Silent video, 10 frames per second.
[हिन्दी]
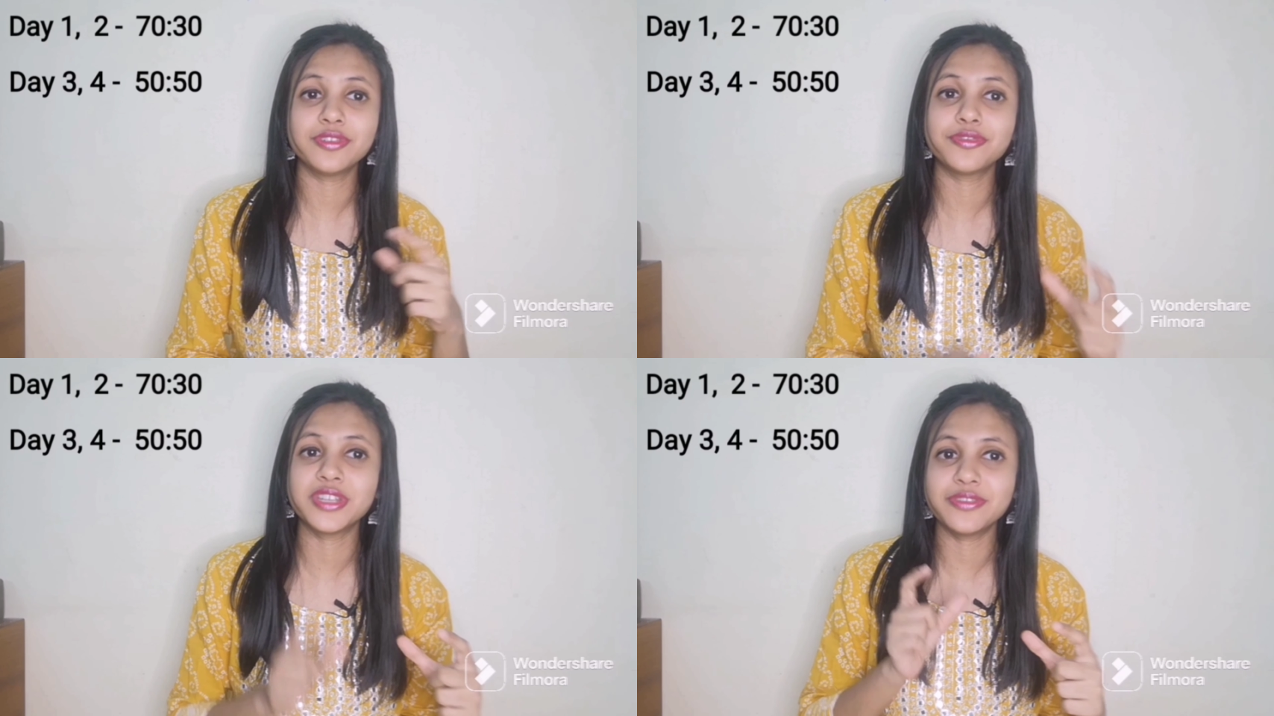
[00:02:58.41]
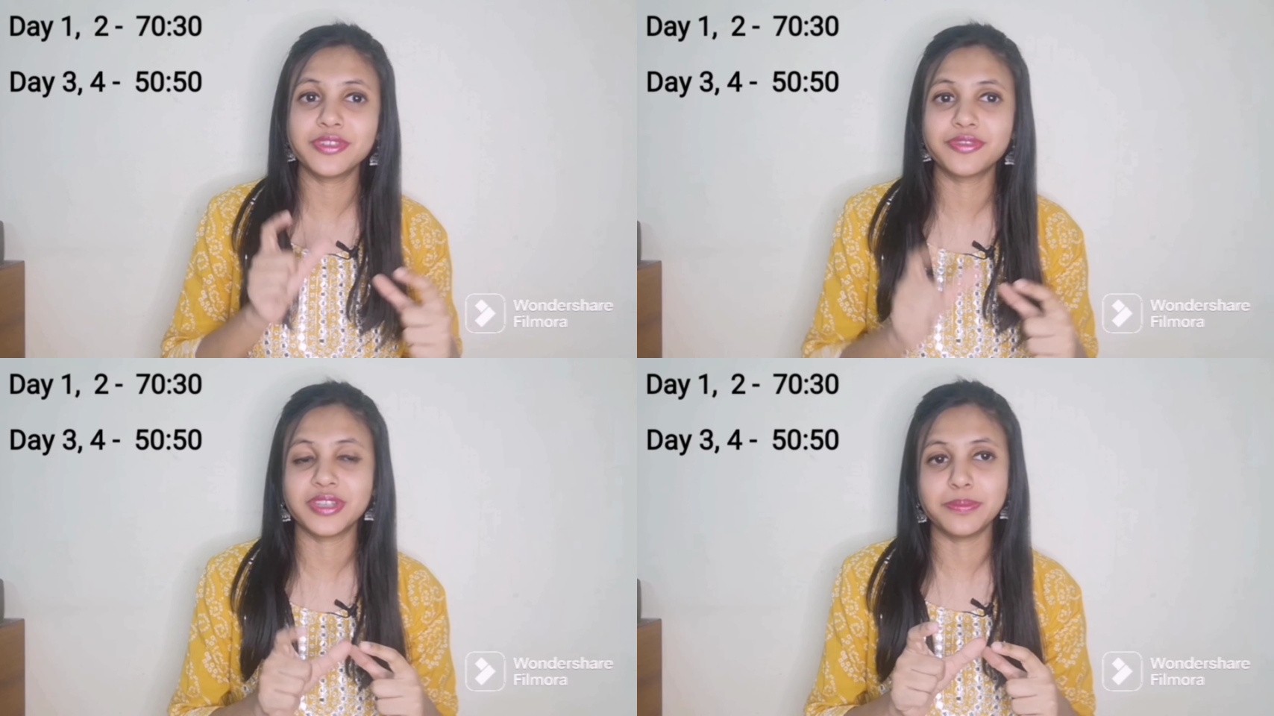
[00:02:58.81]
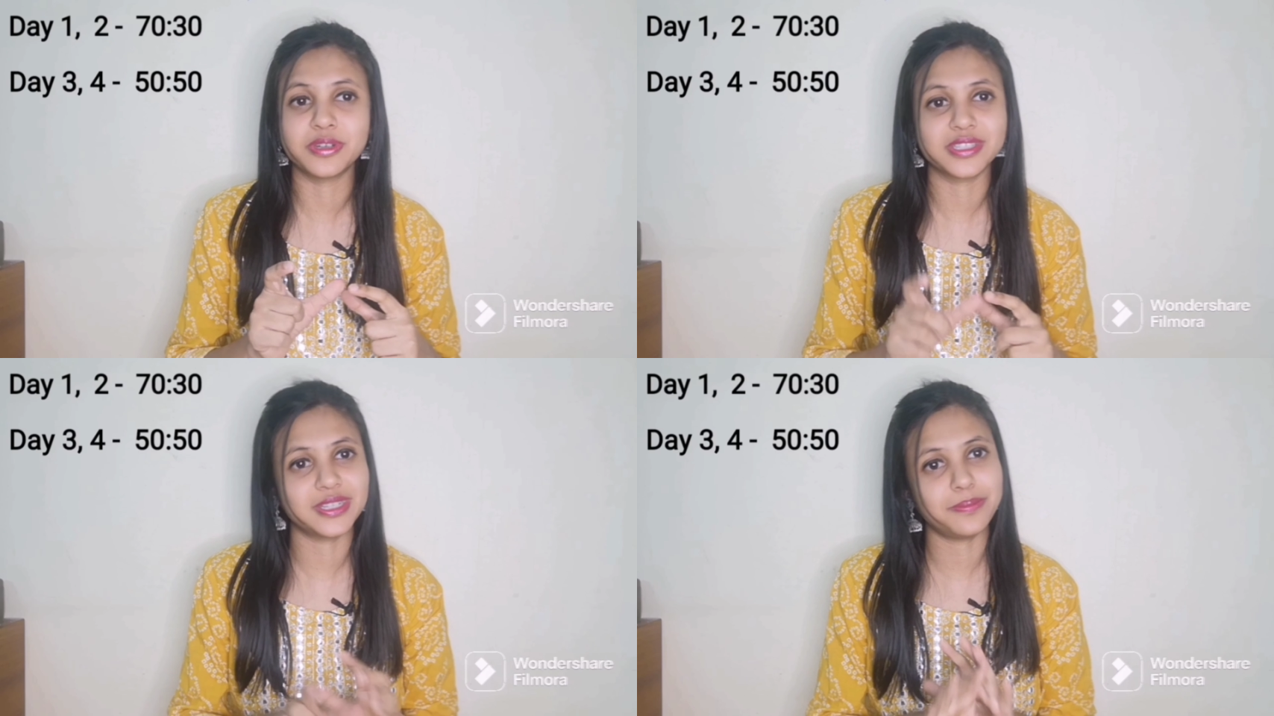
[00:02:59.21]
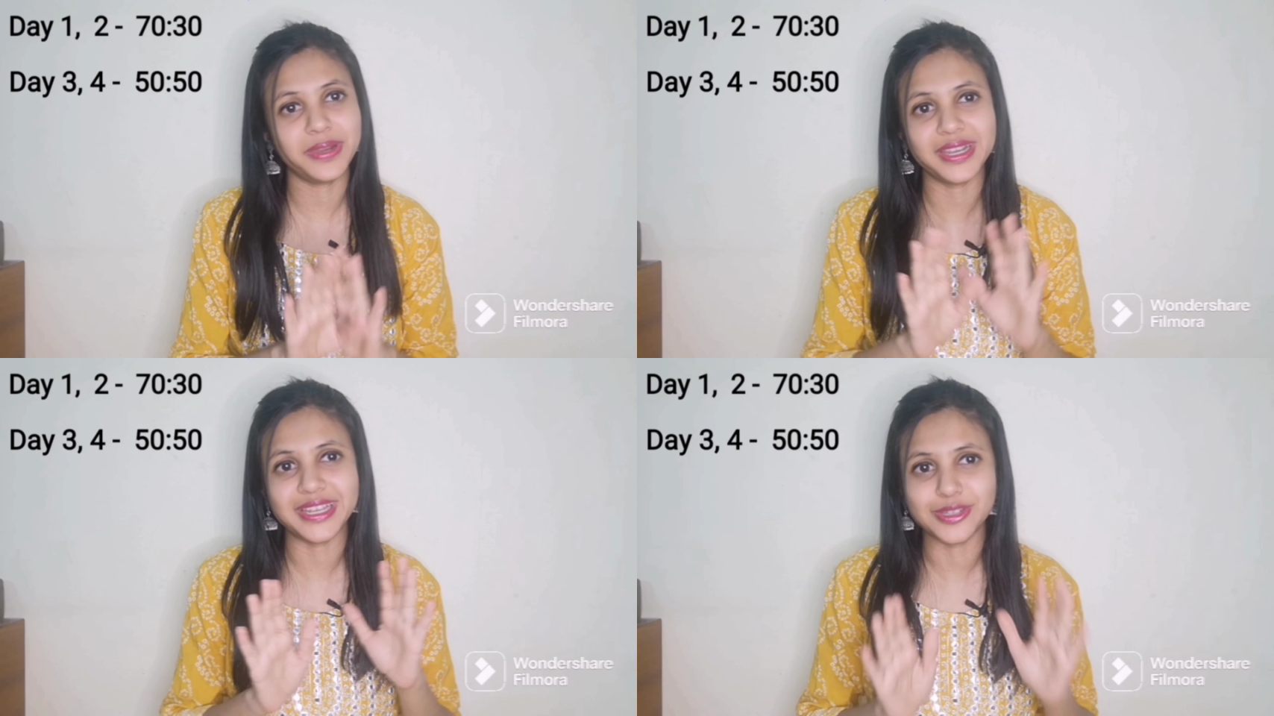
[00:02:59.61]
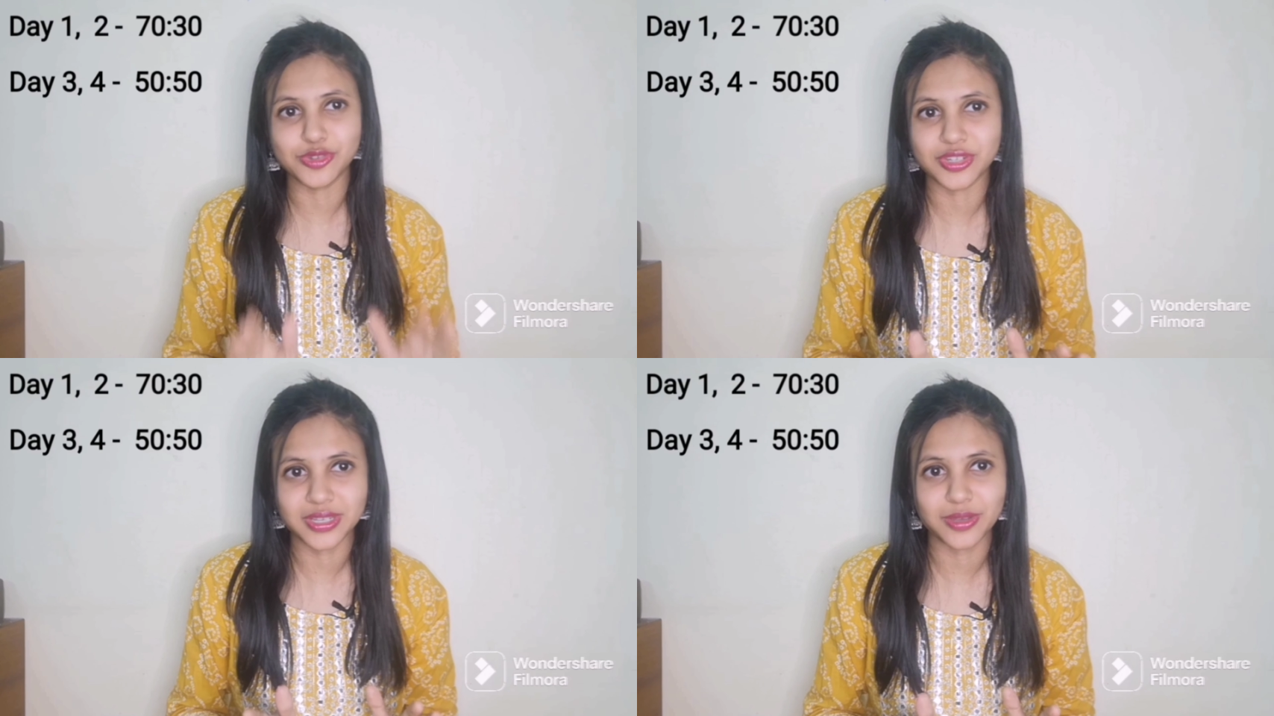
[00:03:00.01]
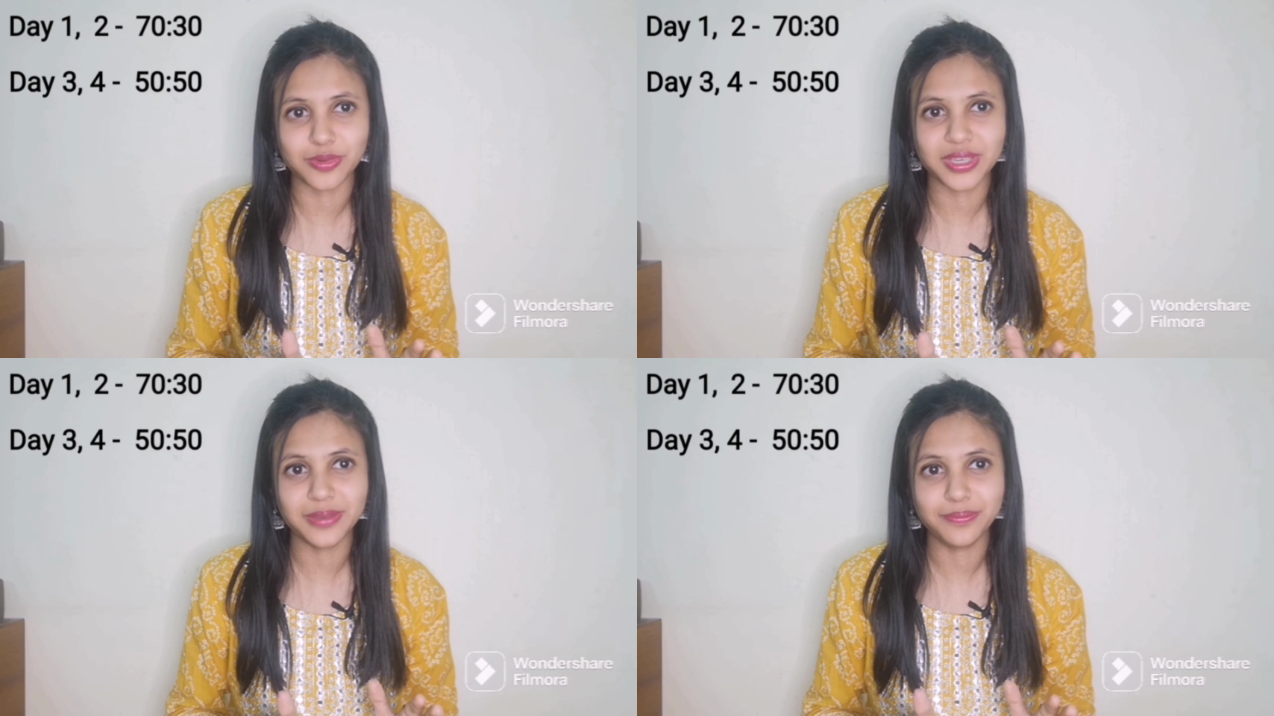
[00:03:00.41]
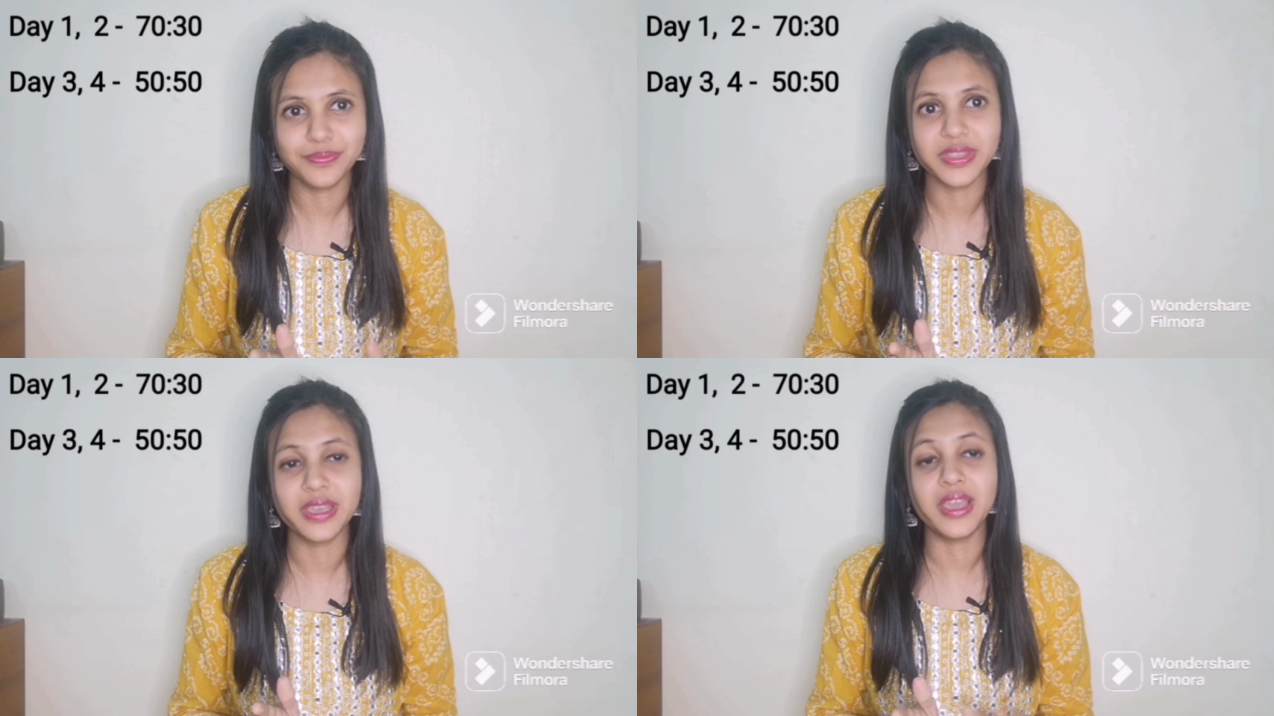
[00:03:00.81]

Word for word: फिफ्टी फिफ्टी परसेंट पर डाइल्यूशन करोगे